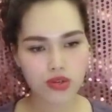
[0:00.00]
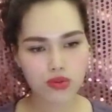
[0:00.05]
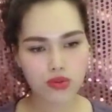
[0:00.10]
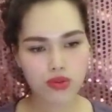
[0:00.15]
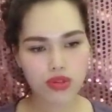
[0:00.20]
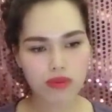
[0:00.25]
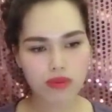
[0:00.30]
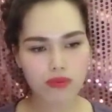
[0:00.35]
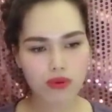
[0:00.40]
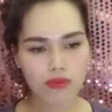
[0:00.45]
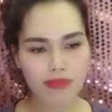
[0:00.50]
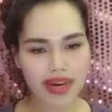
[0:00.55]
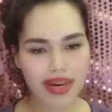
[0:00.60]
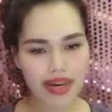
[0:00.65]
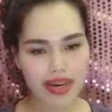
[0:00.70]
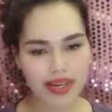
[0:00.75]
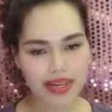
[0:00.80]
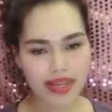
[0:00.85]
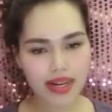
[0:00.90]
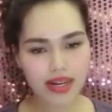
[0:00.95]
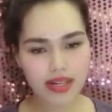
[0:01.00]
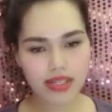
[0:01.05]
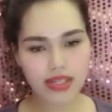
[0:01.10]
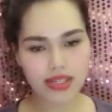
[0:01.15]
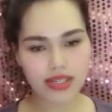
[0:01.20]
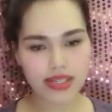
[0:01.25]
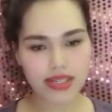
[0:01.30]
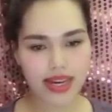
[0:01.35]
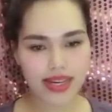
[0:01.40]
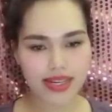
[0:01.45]
Rồi tôi thấy bố mẹ
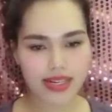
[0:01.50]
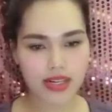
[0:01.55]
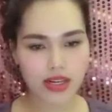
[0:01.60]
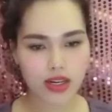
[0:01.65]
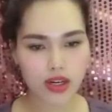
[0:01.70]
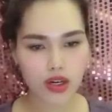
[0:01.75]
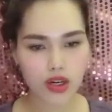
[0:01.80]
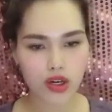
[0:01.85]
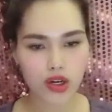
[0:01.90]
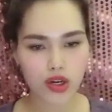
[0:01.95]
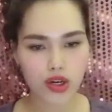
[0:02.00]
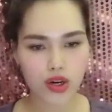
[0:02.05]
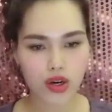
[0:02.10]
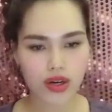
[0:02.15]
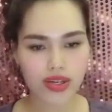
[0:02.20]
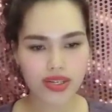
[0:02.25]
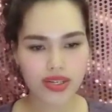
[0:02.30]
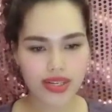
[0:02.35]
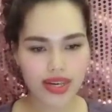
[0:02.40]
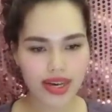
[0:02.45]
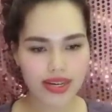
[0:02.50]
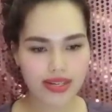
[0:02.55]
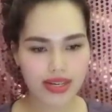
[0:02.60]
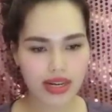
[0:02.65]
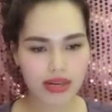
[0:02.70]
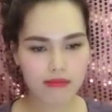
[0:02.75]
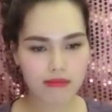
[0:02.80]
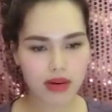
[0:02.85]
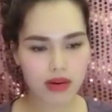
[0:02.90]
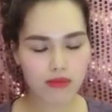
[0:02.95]
nhắc chị Thanh Nói
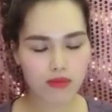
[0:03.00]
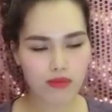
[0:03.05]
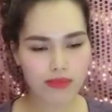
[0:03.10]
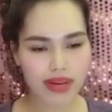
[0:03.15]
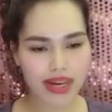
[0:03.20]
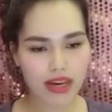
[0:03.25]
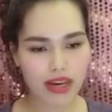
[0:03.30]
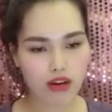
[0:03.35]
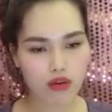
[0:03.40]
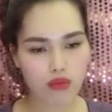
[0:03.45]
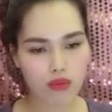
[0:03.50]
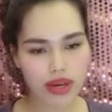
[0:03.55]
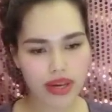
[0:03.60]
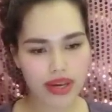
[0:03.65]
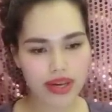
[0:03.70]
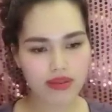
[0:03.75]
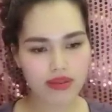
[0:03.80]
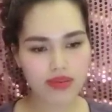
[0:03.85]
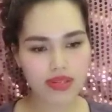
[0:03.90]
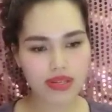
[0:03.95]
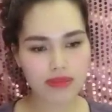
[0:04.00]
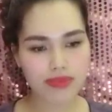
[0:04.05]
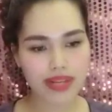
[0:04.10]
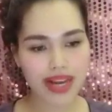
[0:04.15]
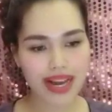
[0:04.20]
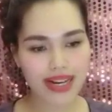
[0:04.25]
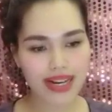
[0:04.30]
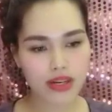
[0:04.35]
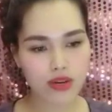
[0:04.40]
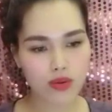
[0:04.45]
anh Khanh mời bố mẹ quê có
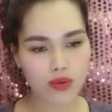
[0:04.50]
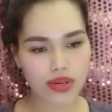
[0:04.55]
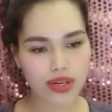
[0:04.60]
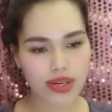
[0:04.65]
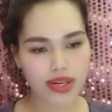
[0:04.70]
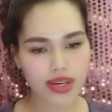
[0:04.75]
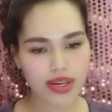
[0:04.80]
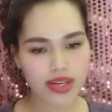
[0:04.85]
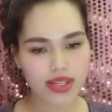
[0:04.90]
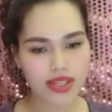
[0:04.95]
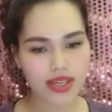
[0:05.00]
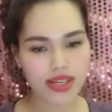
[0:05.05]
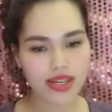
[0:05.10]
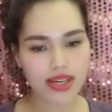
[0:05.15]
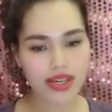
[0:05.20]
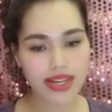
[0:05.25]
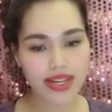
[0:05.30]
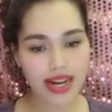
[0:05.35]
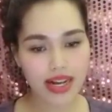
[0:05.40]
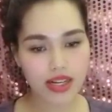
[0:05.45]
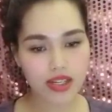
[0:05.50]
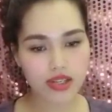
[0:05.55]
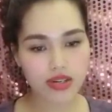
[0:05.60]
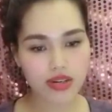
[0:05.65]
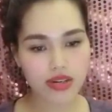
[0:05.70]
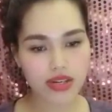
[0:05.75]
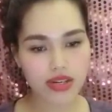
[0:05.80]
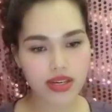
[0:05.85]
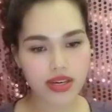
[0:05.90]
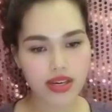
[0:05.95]
dịp ra Hà Nội Thì đến
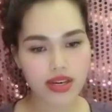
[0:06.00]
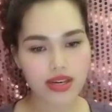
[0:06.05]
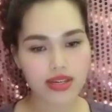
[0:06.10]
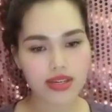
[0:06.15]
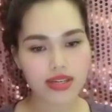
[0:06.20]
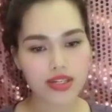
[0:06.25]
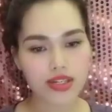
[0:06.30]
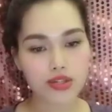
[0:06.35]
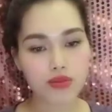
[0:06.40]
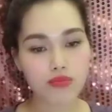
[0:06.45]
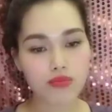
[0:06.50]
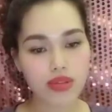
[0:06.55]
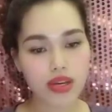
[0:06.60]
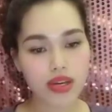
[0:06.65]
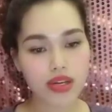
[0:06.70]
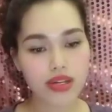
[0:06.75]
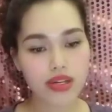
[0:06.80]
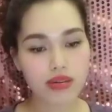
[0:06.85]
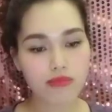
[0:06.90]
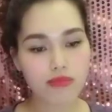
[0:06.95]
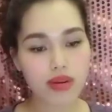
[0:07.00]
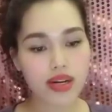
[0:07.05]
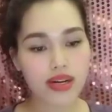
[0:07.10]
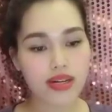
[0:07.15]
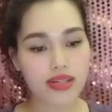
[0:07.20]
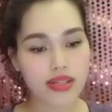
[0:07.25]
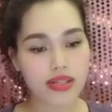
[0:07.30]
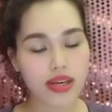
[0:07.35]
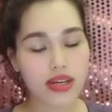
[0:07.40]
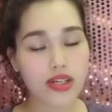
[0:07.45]
nhà chơi Để xúc tiến những
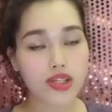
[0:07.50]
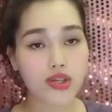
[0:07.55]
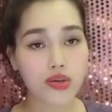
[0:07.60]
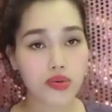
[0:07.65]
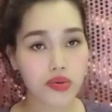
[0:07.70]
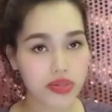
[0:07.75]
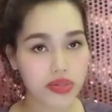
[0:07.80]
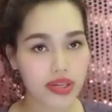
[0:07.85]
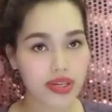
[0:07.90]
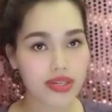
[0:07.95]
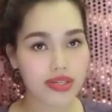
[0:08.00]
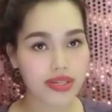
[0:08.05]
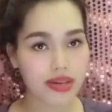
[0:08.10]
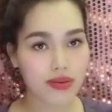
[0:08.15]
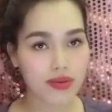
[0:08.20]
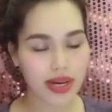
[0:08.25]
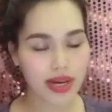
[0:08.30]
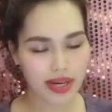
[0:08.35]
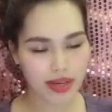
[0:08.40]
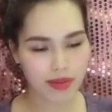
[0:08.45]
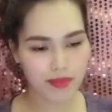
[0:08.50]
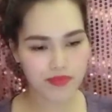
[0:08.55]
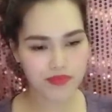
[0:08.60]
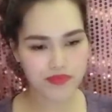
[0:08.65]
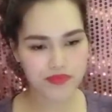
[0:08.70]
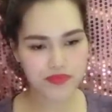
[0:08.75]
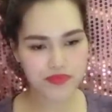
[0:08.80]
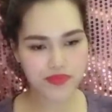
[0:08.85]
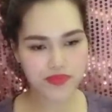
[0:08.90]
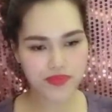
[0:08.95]
bước cần thiết cho hôn nhân sau này
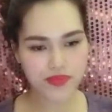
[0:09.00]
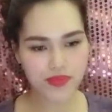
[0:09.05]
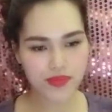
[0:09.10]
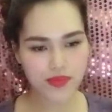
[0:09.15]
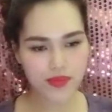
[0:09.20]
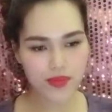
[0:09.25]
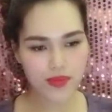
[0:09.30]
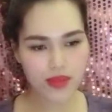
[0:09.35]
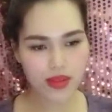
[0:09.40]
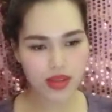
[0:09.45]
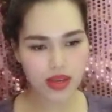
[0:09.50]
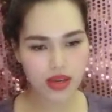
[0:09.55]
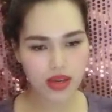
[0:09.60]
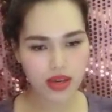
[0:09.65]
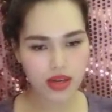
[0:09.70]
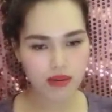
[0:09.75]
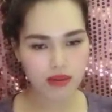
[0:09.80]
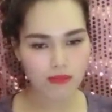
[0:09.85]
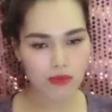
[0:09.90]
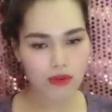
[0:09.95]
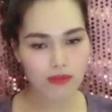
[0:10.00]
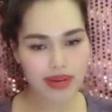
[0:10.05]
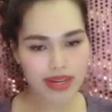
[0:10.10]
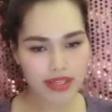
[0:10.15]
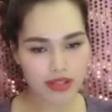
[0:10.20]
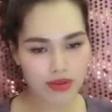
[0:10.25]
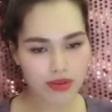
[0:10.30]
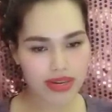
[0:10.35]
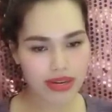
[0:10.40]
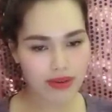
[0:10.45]

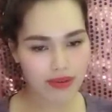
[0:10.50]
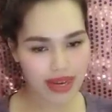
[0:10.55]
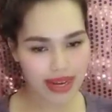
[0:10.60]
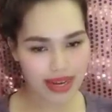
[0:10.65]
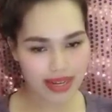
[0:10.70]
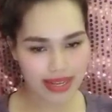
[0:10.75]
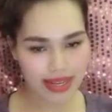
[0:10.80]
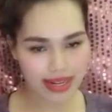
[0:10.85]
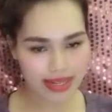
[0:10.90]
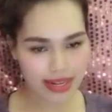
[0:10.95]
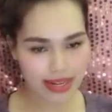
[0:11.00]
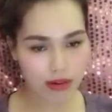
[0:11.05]
Bố mẹ tôi đều là